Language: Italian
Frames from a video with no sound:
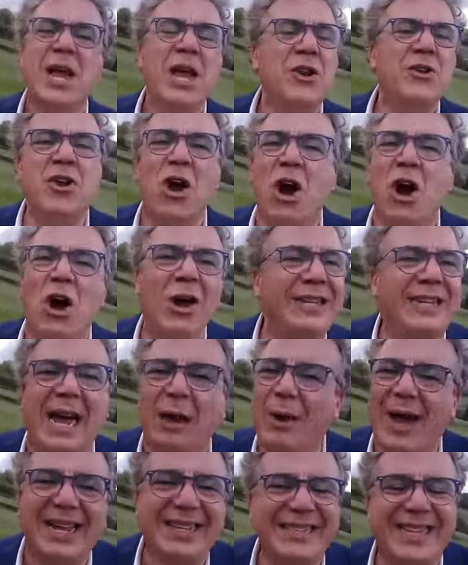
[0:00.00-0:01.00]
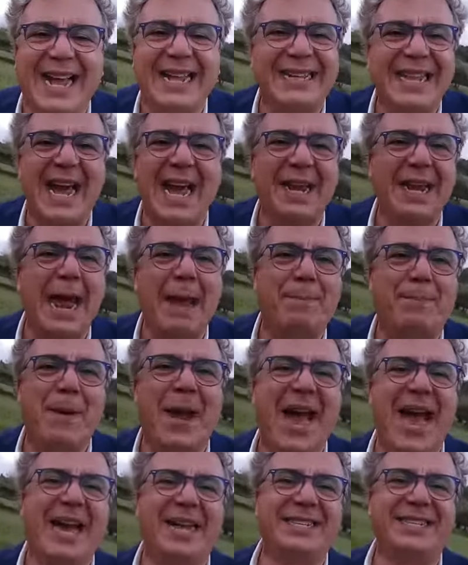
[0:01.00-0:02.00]
non, questa terra è
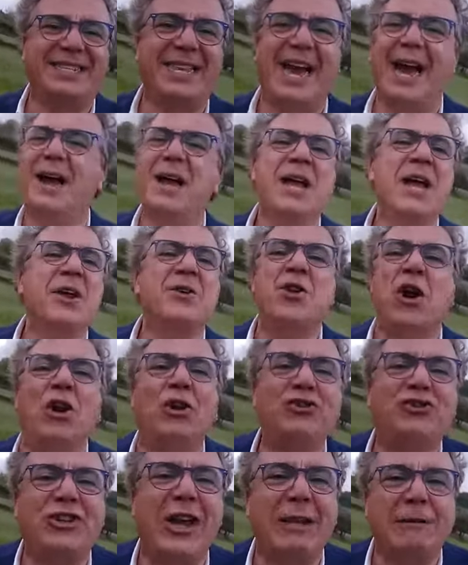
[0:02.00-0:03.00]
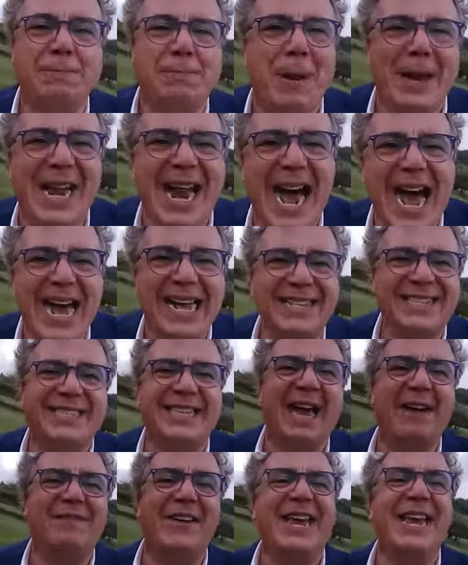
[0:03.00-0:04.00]
persa, non c'è
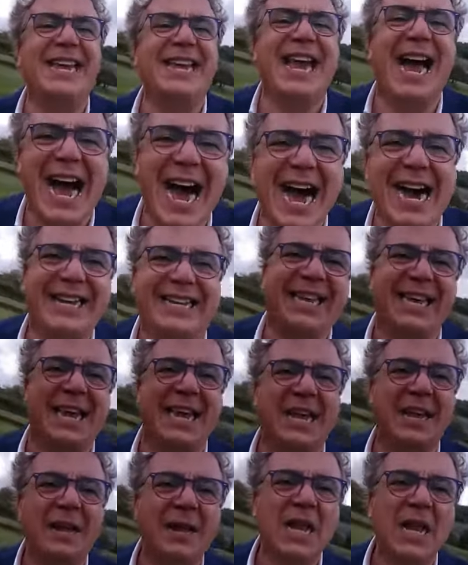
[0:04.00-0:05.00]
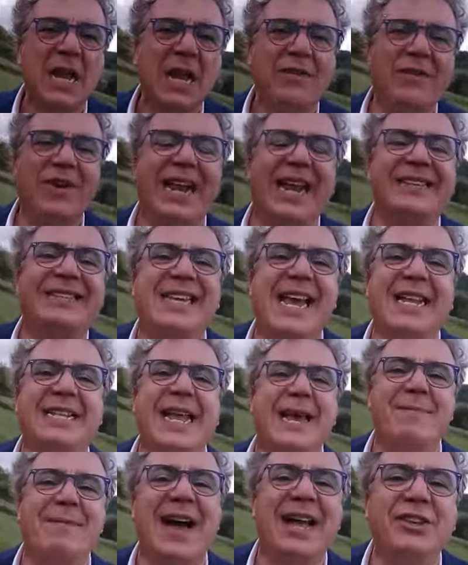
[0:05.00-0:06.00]
speranza, vigliacchi, ve la
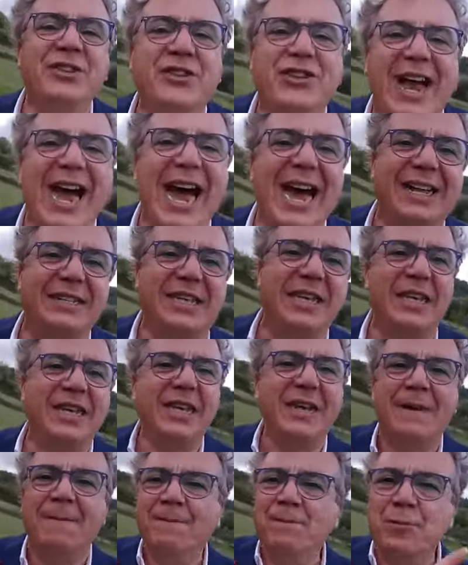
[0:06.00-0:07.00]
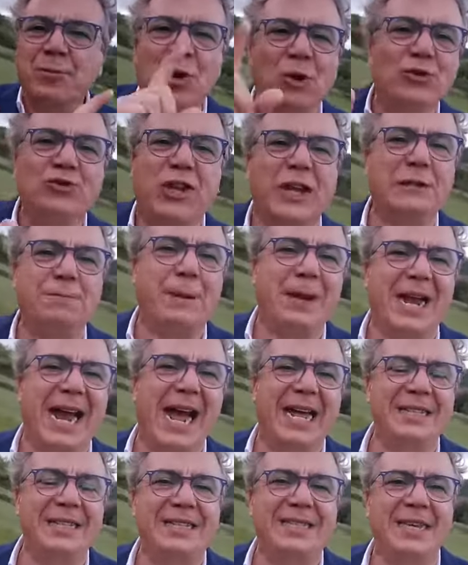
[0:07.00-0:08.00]
siete mangiati. Non c'è
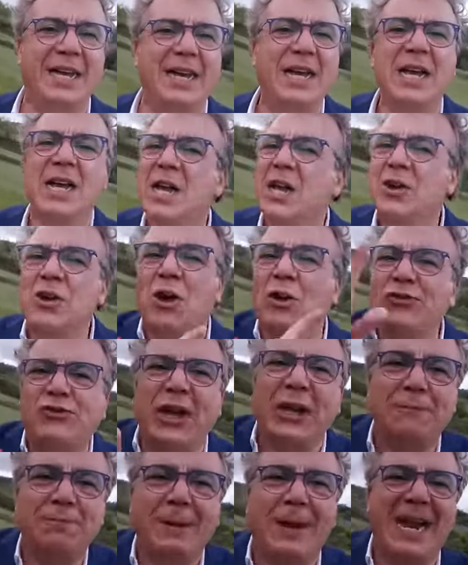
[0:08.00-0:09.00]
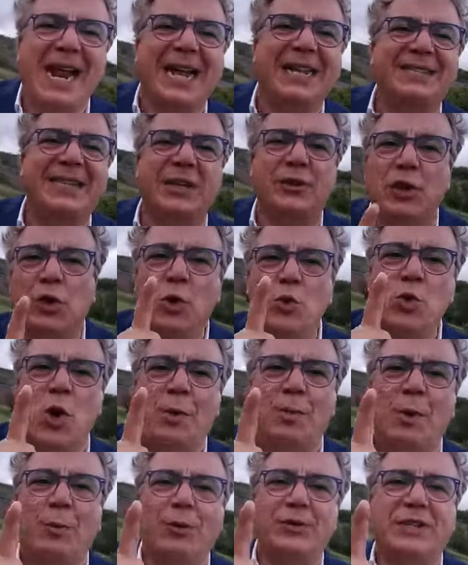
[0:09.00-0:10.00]
speranza, non c'è speranza, solo un
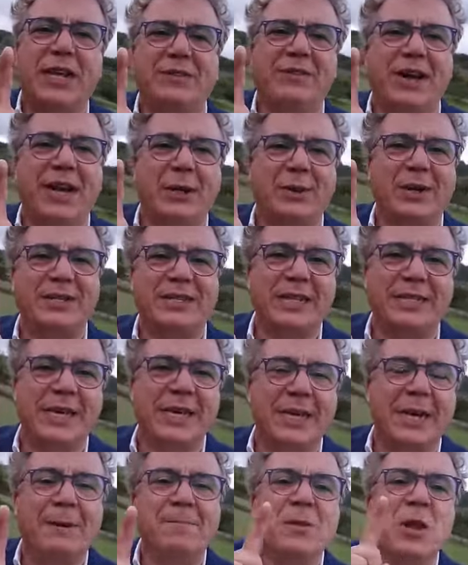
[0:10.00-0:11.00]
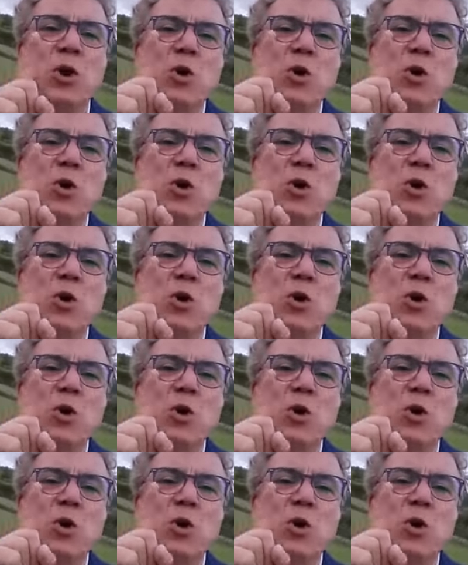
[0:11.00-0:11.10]
uomo può salvare questa terra.